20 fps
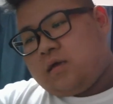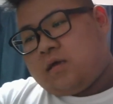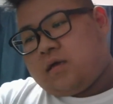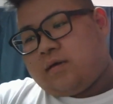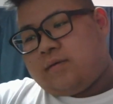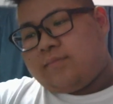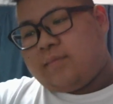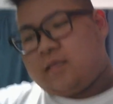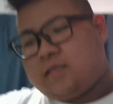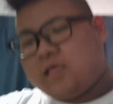
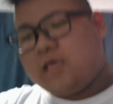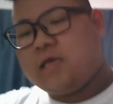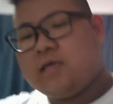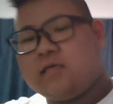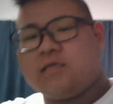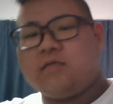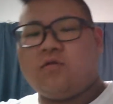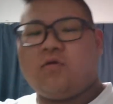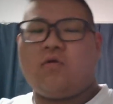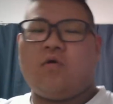まあ天
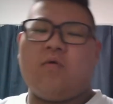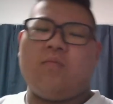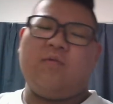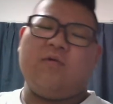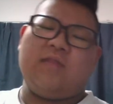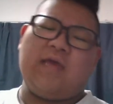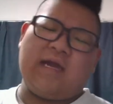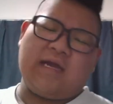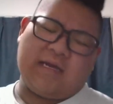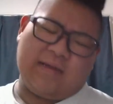気の子も
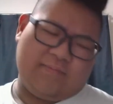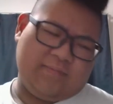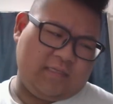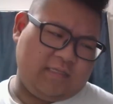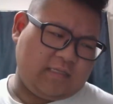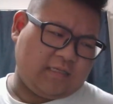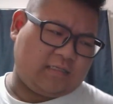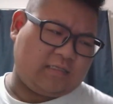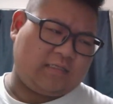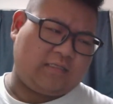なんかみ
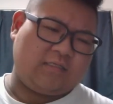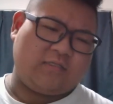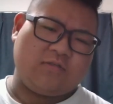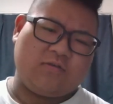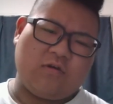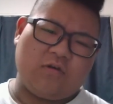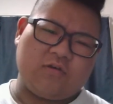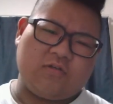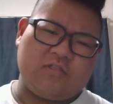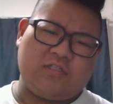んなす
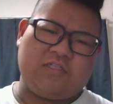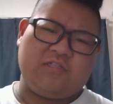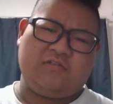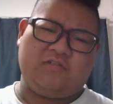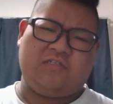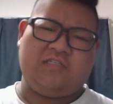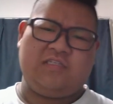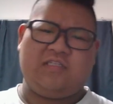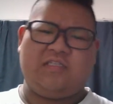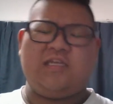ごいぐちぐ
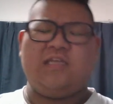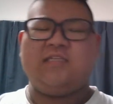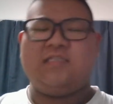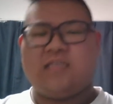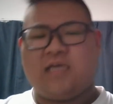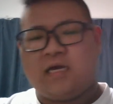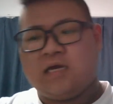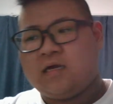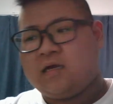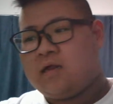ち言ってん
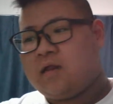じゃん。